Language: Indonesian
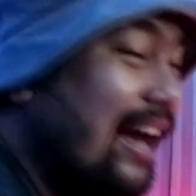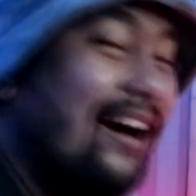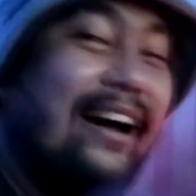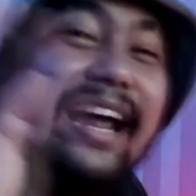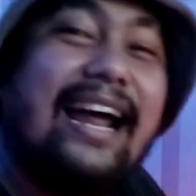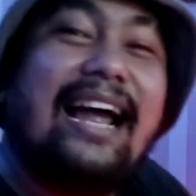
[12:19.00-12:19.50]

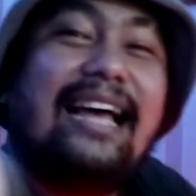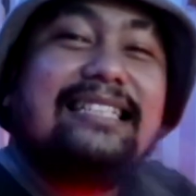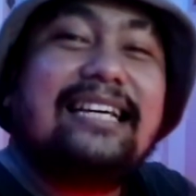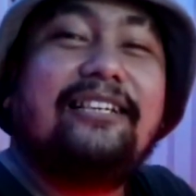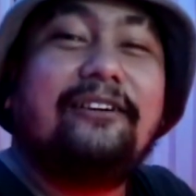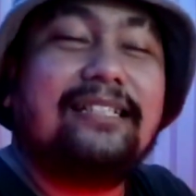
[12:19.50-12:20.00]
okay, guys
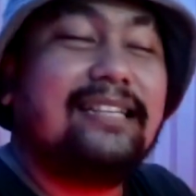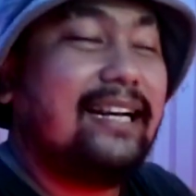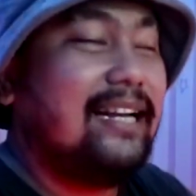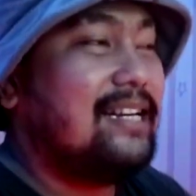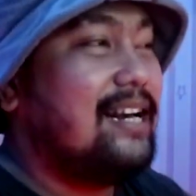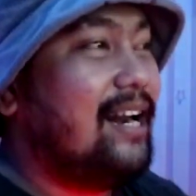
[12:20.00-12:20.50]
gitu aja
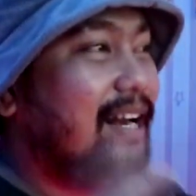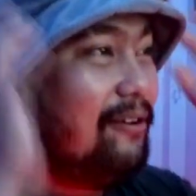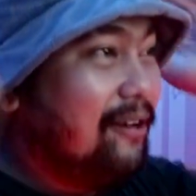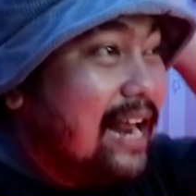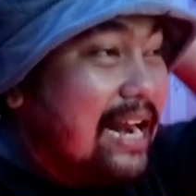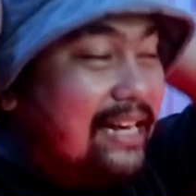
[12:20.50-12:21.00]
reaction dari
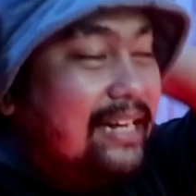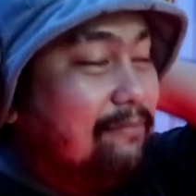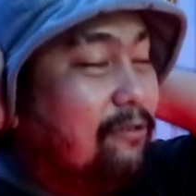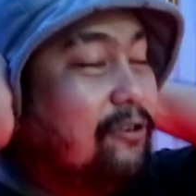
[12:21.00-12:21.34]
gue dan ini